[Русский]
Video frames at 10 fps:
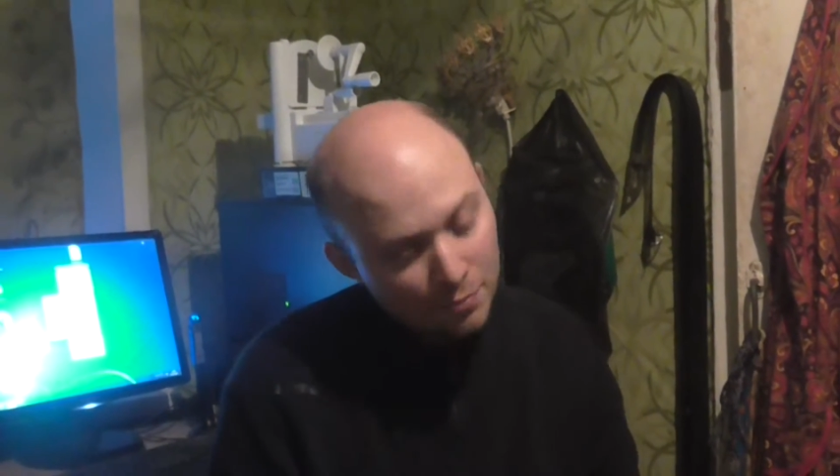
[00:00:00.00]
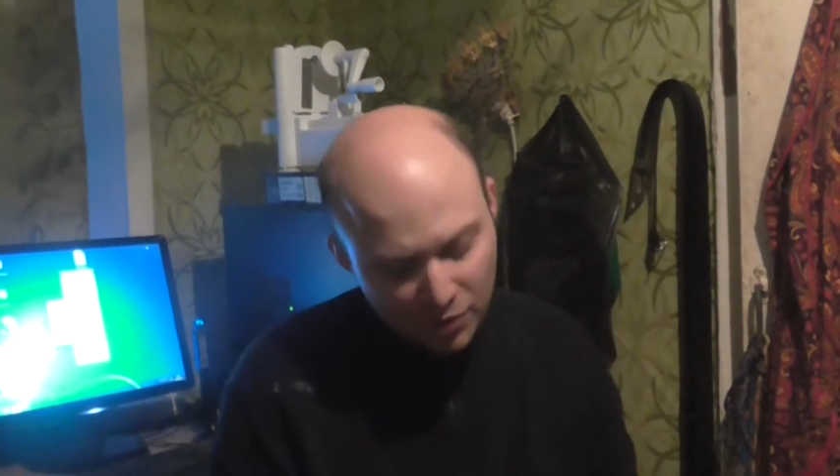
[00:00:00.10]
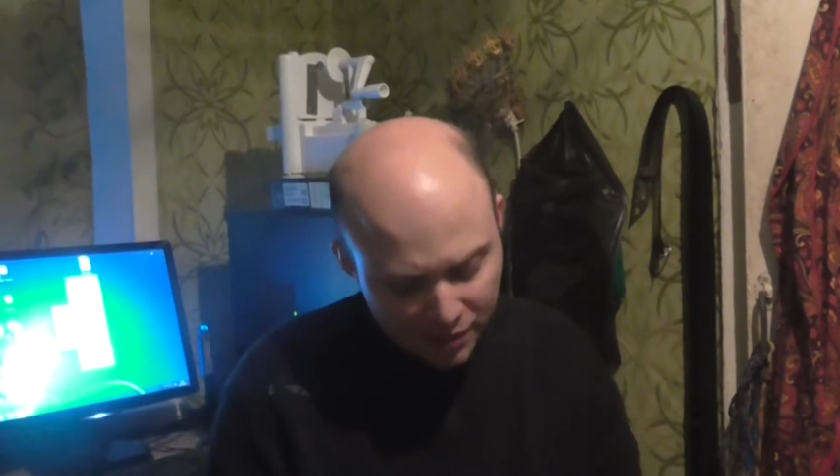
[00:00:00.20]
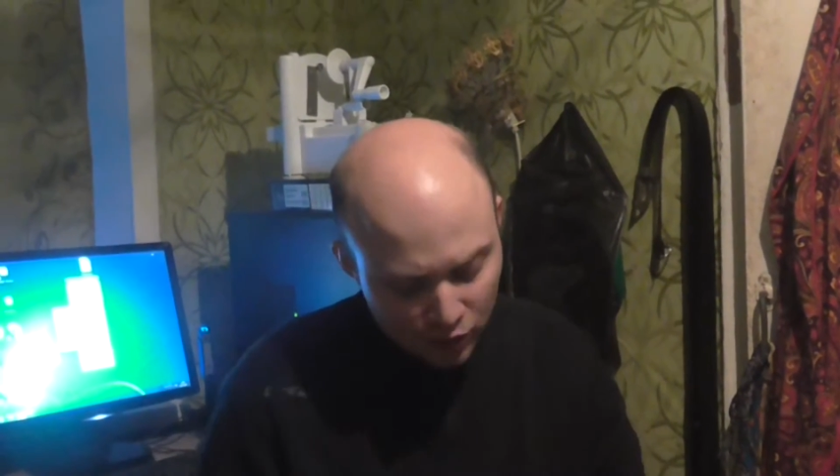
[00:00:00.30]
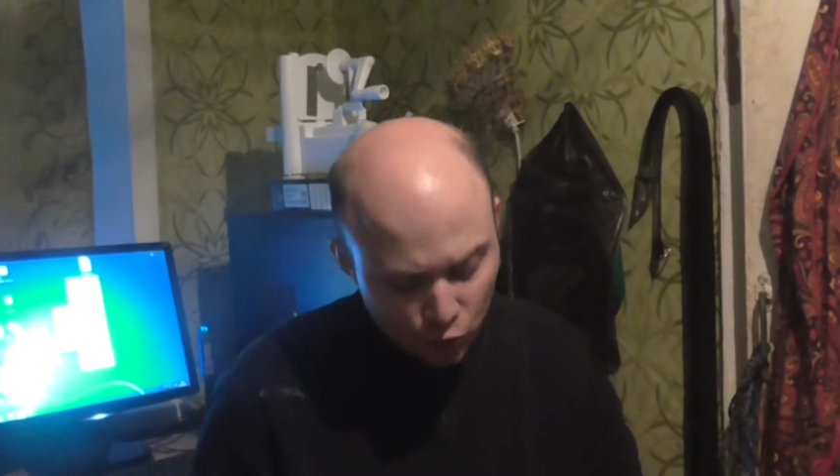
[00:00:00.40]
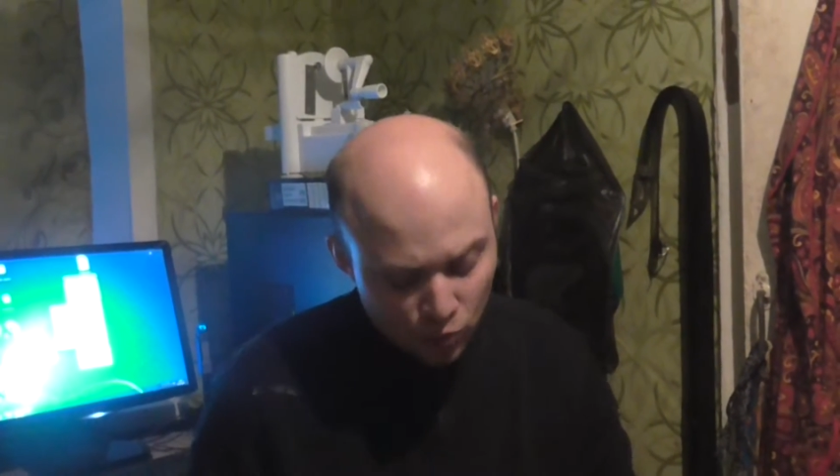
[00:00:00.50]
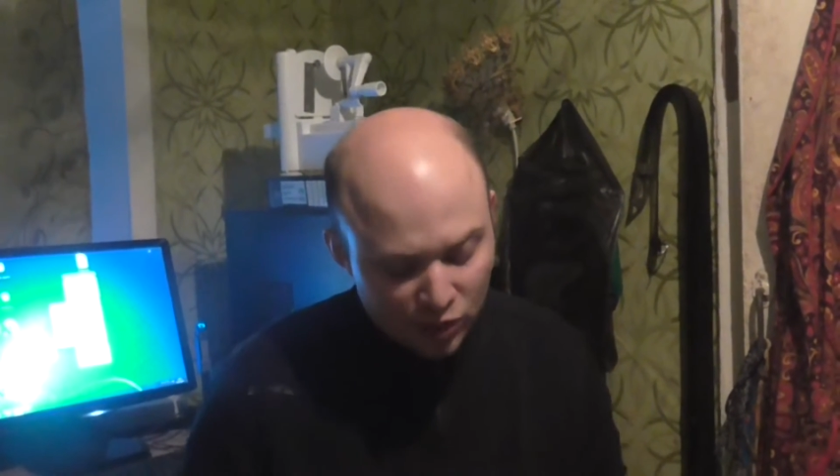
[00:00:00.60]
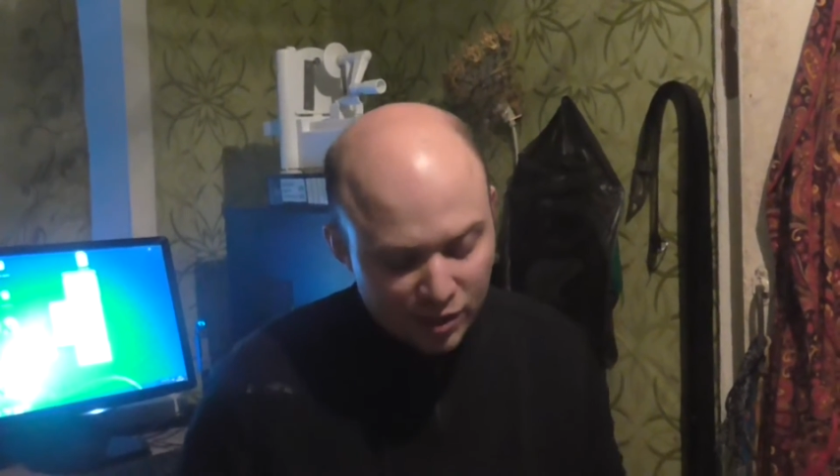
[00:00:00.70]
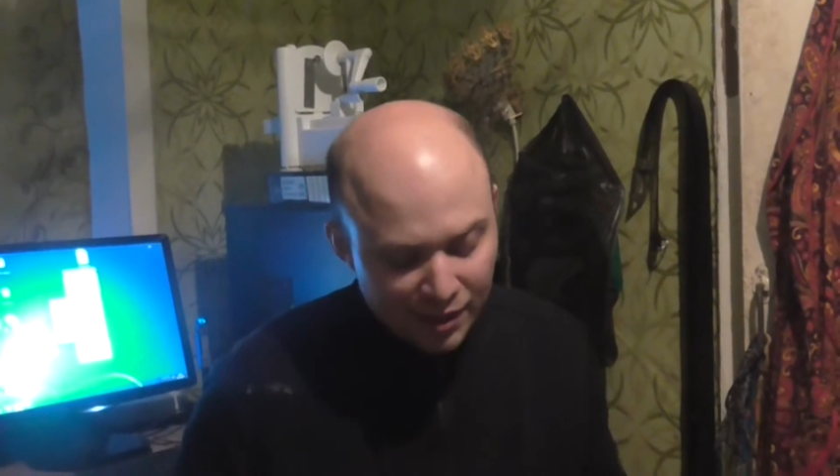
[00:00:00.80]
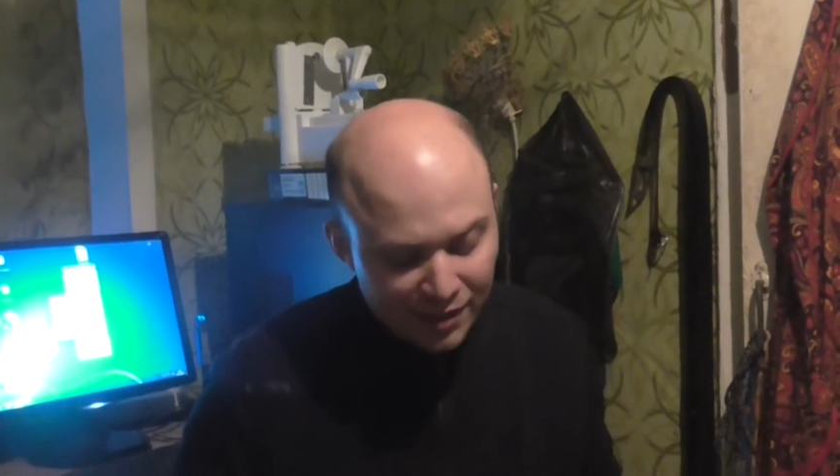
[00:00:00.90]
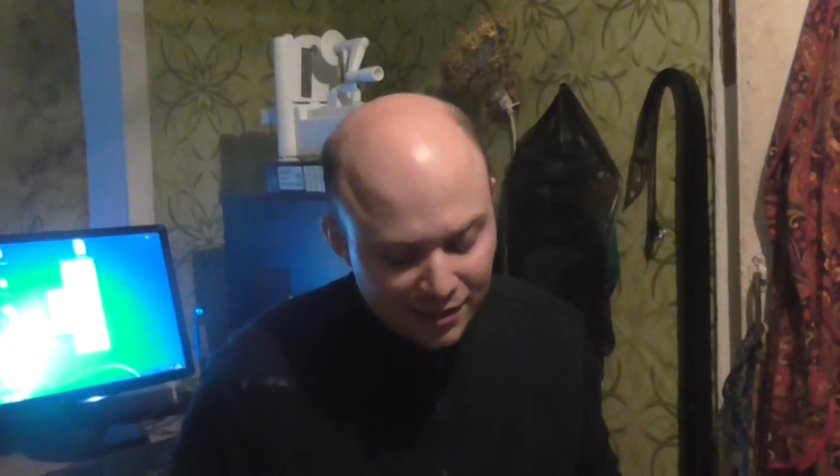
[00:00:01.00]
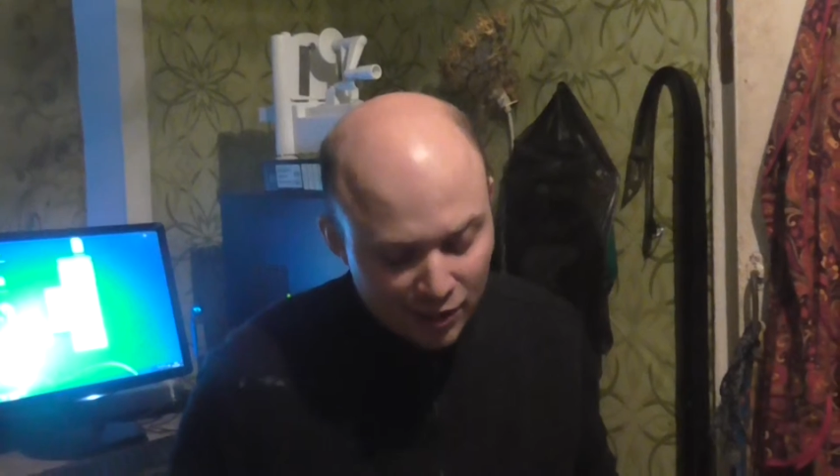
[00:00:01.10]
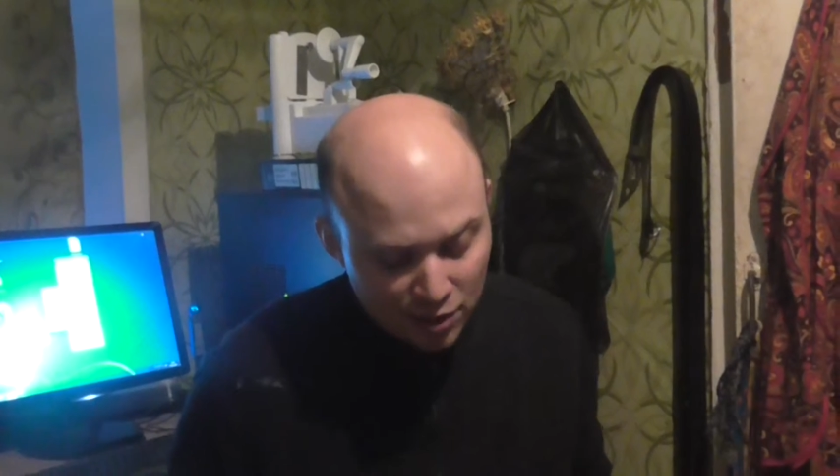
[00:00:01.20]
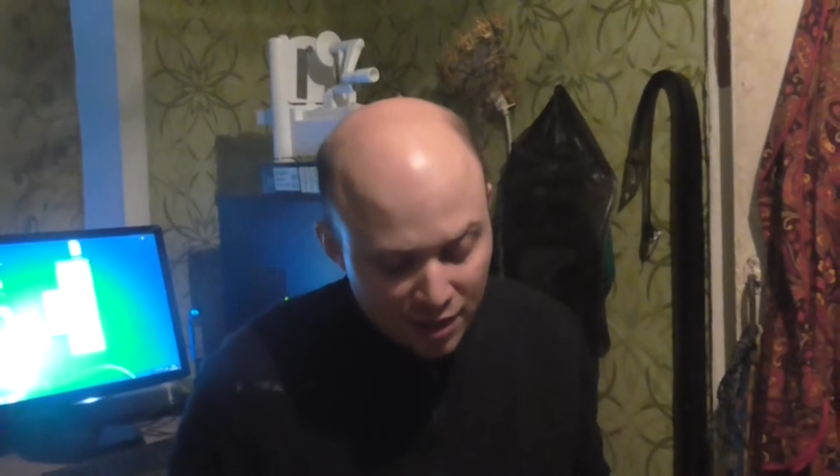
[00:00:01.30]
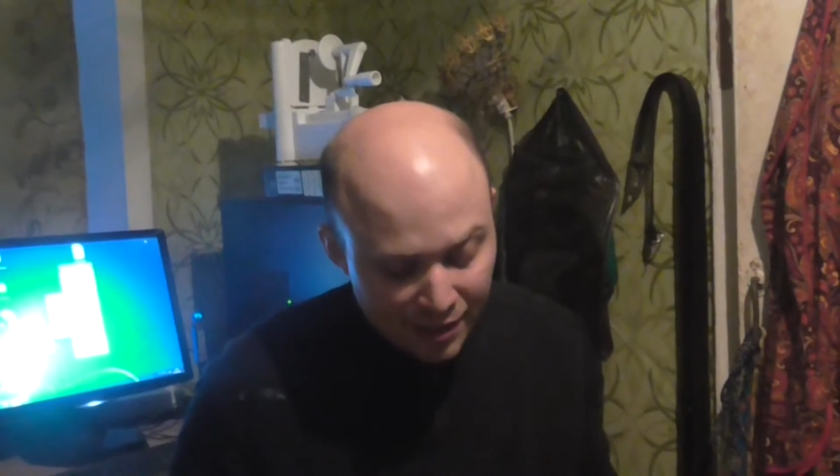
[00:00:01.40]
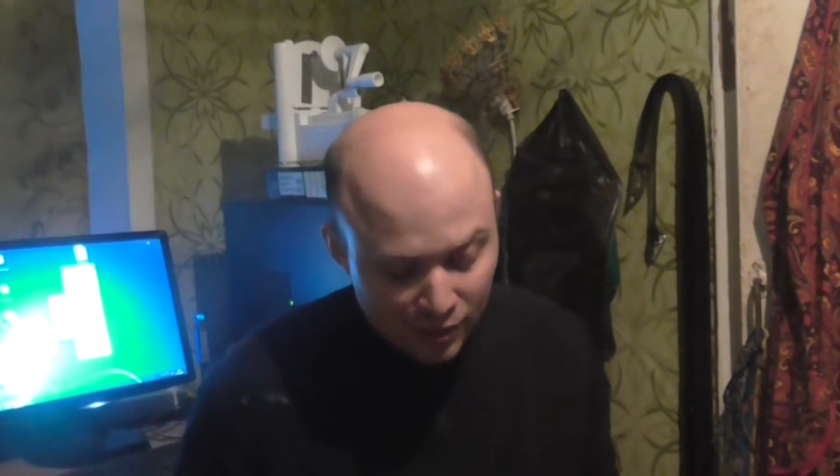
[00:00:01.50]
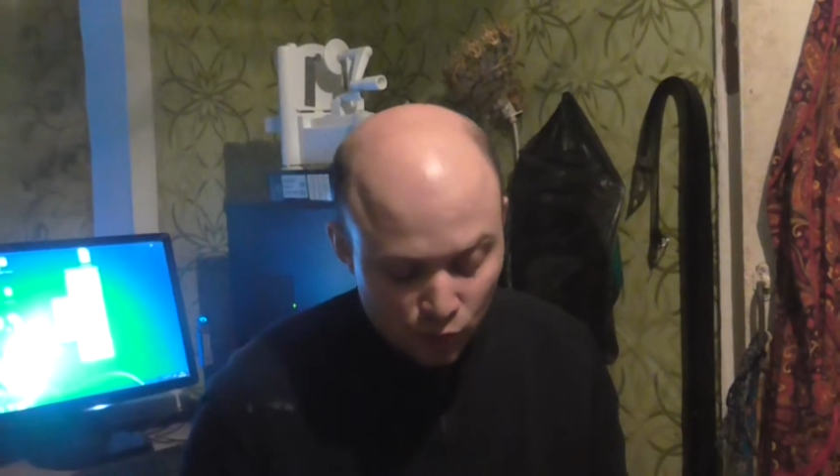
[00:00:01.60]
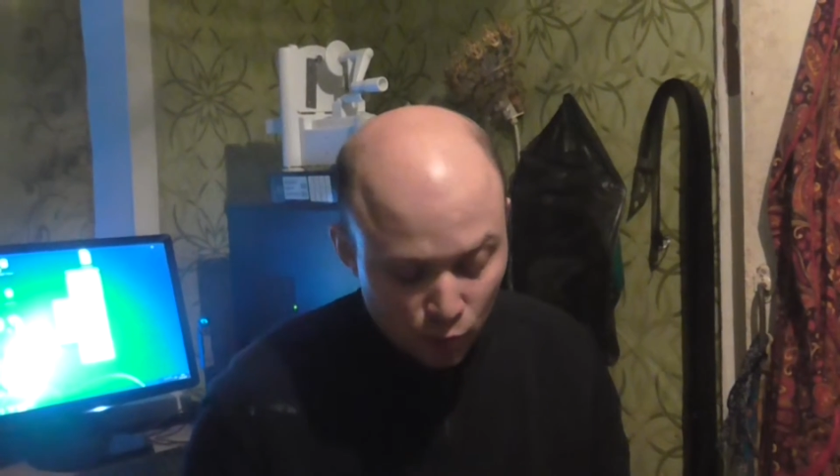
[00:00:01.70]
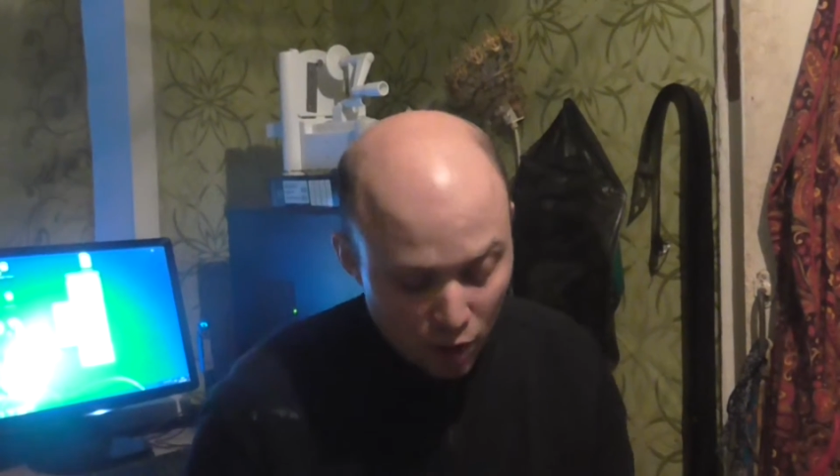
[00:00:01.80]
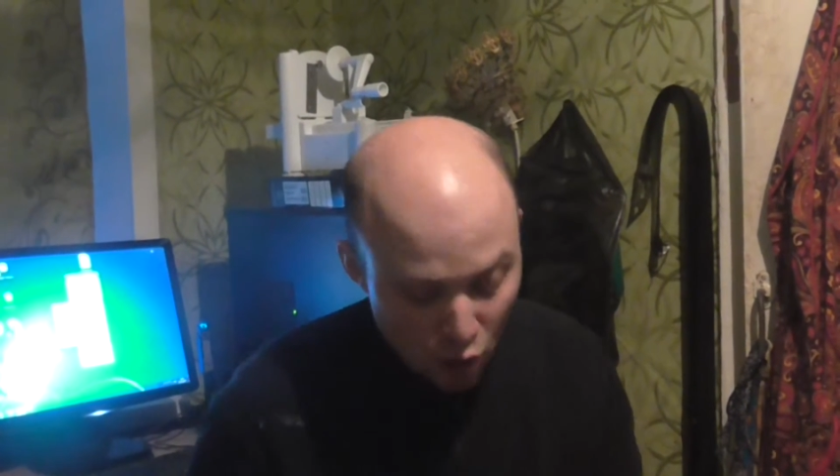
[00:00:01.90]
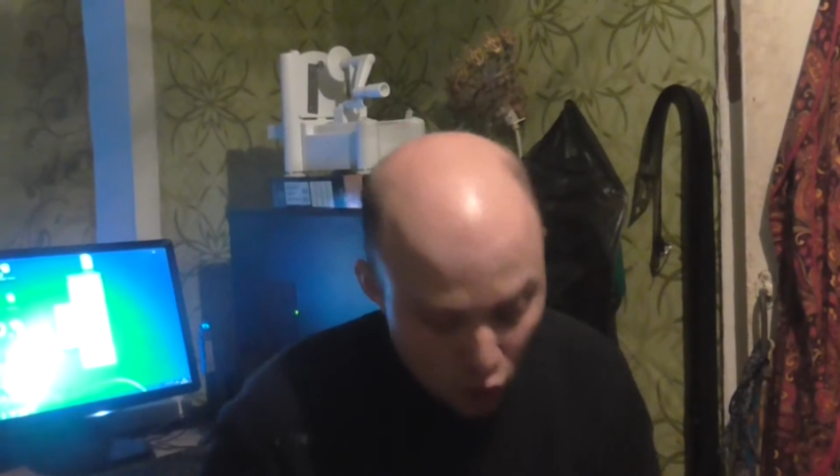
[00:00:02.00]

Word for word: близко к турции-сирийской границу.